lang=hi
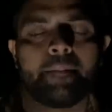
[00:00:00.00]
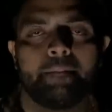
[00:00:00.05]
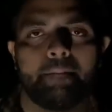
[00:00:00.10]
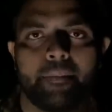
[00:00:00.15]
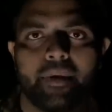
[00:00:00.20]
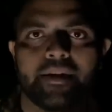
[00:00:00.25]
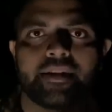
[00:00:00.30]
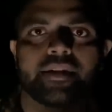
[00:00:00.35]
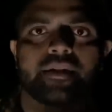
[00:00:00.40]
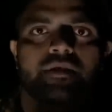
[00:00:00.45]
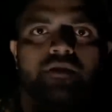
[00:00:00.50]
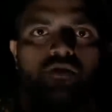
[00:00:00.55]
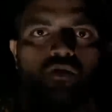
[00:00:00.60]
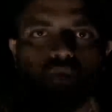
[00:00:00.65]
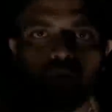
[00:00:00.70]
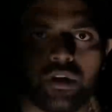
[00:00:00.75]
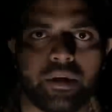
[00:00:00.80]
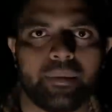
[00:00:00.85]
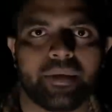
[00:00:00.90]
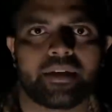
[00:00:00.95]
मैं जस्ट
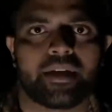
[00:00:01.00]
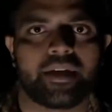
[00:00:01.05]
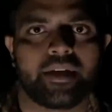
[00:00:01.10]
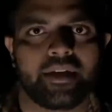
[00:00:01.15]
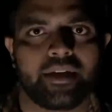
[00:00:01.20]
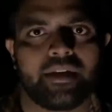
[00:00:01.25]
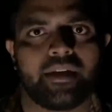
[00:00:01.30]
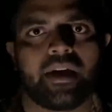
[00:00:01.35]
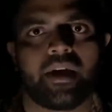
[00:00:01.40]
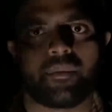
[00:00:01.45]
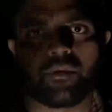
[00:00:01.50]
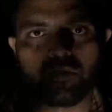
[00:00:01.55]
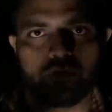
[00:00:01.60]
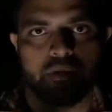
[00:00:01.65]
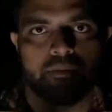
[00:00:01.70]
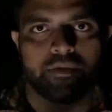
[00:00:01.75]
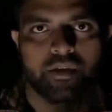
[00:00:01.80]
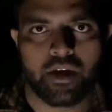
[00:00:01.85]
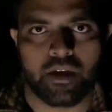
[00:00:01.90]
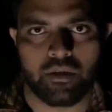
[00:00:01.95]
स्टोरी बताने के लिए आपको
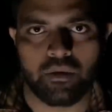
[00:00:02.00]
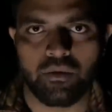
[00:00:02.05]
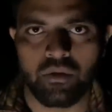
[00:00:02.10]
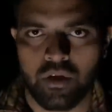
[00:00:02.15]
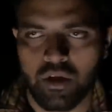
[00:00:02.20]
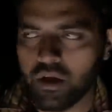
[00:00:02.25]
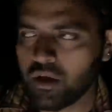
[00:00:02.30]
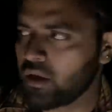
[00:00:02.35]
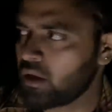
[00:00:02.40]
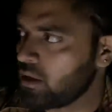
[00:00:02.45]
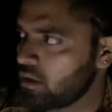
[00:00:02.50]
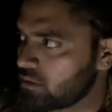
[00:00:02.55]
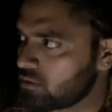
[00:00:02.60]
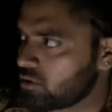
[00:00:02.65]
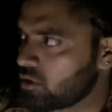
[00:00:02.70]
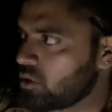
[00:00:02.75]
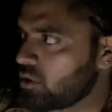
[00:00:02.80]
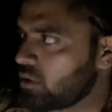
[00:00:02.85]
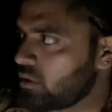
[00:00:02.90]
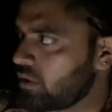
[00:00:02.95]
समझा रहा हूँ
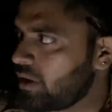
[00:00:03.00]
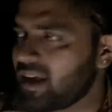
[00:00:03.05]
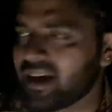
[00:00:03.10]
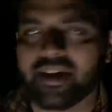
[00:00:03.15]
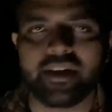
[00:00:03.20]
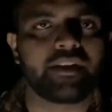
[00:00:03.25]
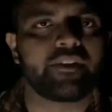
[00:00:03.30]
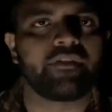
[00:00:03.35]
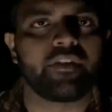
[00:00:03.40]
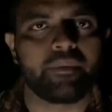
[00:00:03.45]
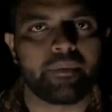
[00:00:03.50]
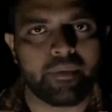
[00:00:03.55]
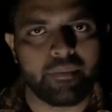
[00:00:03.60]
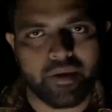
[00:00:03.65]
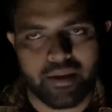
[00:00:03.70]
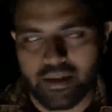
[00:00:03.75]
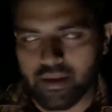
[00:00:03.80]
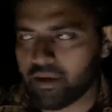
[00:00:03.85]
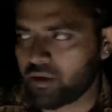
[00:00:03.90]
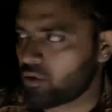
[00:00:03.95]
तो नेगेटिव वे में
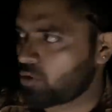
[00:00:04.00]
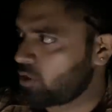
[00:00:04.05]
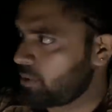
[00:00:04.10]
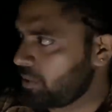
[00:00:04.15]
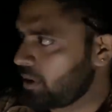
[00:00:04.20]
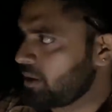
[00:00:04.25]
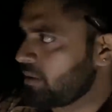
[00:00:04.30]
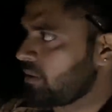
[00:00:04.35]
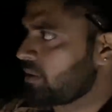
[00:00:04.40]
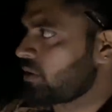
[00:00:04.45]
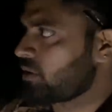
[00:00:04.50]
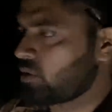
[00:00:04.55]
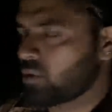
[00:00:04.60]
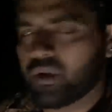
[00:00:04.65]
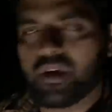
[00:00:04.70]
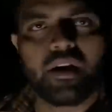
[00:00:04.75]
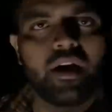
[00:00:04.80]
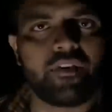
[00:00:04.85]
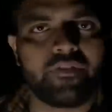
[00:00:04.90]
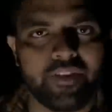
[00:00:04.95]
मत लेना कोई भी क्योंकि
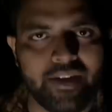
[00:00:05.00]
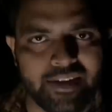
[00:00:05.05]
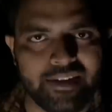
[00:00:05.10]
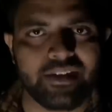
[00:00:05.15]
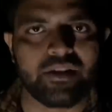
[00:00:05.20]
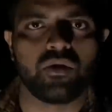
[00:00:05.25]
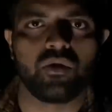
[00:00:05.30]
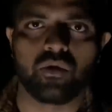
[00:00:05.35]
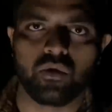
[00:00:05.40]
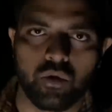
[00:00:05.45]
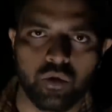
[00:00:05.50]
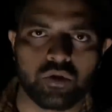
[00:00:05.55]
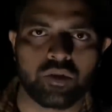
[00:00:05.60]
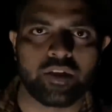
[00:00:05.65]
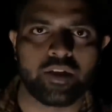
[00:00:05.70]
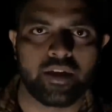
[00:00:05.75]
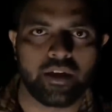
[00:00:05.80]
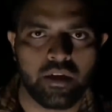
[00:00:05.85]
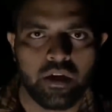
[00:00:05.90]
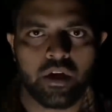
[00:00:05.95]
काफ़ी ऐसे लोग होते
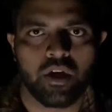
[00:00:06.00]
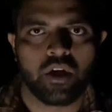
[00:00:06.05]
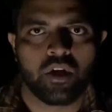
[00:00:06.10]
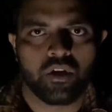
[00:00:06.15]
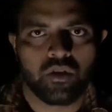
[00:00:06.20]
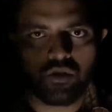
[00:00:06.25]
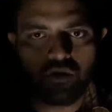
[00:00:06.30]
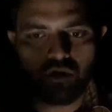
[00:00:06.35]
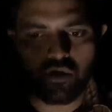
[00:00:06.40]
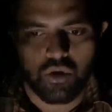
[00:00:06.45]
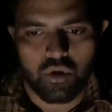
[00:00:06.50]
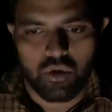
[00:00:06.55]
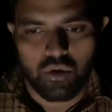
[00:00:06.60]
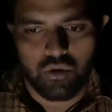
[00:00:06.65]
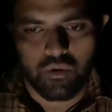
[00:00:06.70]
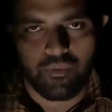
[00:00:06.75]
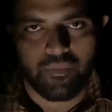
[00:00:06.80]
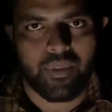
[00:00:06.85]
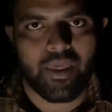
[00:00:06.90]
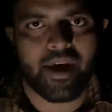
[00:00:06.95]
हैं जो
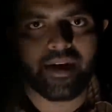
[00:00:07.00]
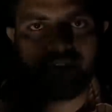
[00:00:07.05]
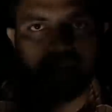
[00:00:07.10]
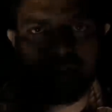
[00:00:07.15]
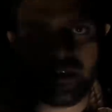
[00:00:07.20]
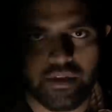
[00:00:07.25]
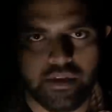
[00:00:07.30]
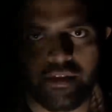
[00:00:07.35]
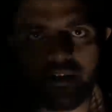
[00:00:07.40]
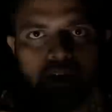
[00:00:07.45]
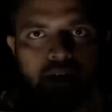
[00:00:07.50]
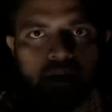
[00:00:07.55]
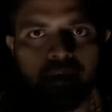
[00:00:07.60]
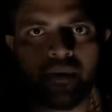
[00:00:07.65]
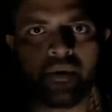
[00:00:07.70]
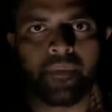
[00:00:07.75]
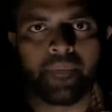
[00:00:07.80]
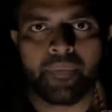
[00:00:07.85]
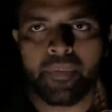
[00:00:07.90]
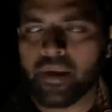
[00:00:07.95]
ऐसी चीज़ें
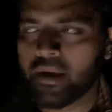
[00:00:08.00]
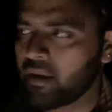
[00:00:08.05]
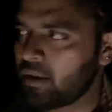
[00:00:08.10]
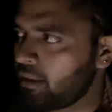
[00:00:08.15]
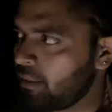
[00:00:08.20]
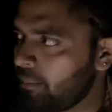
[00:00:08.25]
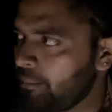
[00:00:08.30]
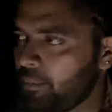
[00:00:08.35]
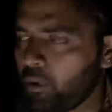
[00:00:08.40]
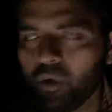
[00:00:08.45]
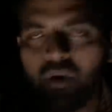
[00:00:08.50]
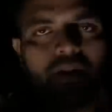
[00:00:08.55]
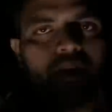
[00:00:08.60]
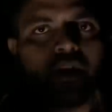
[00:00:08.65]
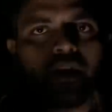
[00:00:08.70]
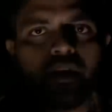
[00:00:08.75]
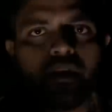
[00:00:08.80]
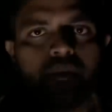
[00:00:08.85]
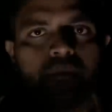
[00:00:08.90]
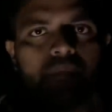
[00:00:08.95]
बोल
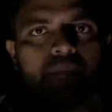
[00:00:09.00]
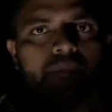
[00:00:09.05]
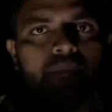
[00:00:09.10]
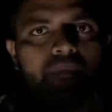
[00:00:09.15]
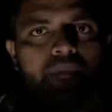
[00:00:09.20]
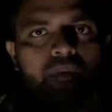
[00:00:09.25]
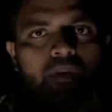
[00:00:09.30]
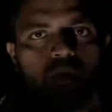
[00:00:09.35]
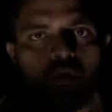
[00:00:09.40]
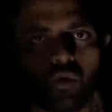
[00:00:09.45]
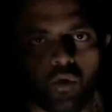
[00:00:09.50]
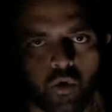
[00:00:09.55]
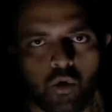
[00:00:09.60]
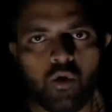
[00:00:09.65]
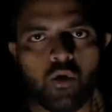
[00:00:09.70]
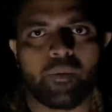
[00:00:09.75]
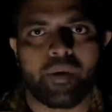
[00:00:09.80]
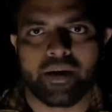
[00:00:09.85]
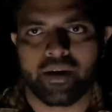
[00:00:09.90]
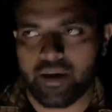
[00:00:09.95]
के लोगों
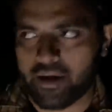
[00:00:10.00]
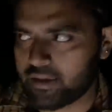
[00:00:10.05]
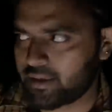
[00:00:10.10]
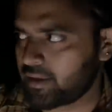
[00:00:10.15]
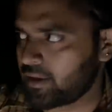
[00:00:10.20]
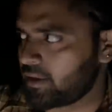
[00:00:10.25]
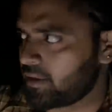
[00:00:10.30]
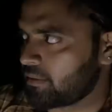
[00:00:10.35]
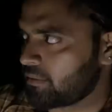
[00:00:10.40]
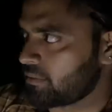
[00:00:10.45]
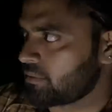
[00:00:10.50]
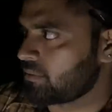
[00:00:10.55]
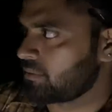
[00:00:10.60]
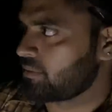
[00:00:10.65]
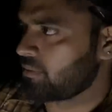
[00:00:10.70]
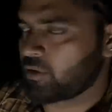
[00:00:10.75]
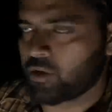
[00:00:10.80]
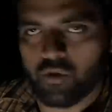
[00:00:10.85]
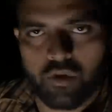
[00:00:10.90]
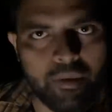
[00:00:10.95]
को भड़काते हैं
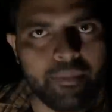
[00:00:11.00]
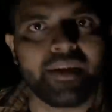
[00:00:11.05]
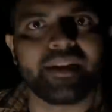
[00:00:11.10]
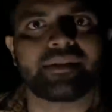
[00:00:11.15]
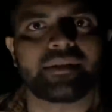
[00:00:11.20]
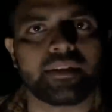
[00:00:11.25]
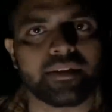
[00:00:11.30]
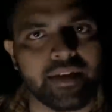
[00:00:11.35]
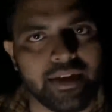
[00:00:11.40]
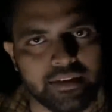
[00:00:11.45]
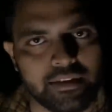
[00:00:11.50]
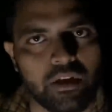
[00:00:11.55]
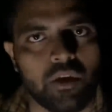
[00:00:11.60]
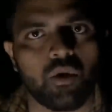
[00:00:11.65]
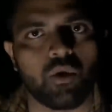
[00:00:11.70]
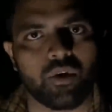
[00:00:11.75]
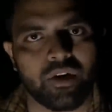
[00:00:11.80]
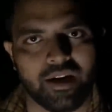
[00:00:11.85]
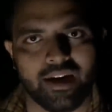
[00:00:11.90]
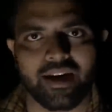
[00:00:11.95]
क्योंकि मेरे साथ ऐसा
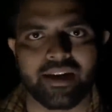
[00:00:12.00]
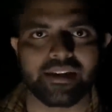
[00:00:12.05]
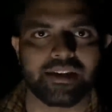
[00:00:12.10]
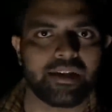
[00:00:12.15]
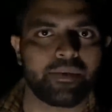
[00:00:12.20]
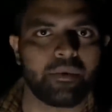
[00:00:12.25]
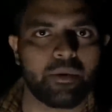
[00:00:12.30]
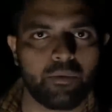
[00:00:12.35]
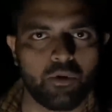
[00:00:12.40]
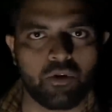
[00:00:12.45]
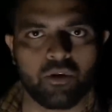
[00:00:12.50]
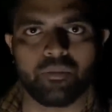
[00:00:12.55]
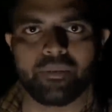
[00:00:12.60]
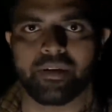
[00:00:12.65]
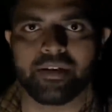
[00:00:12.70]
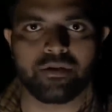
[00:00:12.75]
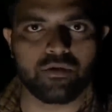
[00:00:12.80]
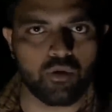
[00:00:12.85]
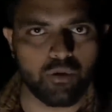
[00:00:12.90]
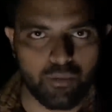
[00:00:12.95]
हो रखा है इसलिए मैं बोल रहा हूँ
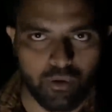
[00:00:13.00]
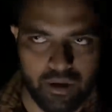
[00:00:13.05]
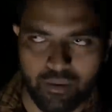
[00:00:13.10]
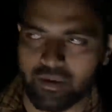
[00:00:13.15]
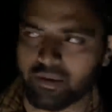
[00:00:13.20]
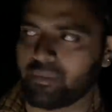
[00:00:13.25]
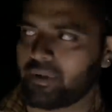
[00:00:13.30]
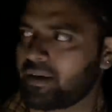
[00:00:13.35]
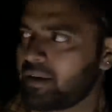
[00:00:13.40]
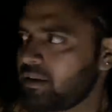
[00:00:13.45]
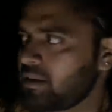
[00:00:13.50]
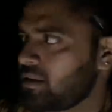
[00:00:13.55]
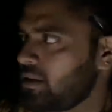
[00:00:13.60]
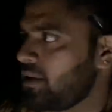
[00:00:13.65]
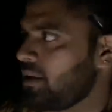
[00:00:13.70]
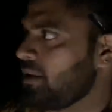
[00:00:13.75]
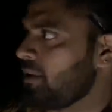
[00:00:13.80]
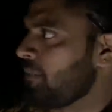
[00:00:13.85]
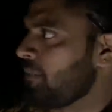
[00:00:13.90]
प्लीज़ कोई बुरा मत मानना इसलिए